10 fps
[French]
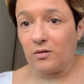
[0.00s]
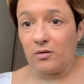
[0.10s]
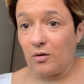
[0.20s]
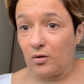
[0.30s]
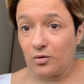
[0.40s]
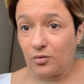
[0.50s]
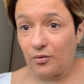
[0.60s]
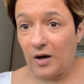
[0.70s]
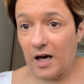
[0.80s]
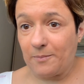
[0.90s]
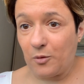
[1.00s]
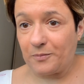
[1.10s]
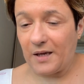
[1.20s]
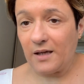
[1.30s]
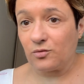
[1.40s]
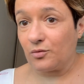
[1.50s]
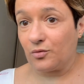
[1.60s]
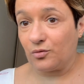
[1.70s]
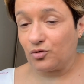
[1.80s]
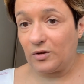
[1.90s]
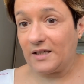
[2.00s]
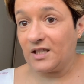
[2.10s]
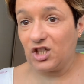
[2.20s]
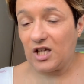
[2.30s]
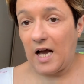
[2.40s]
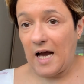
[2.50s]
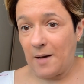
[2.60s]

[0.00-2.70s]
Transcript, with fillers: euh, de à paupières, donc je l'ai déjà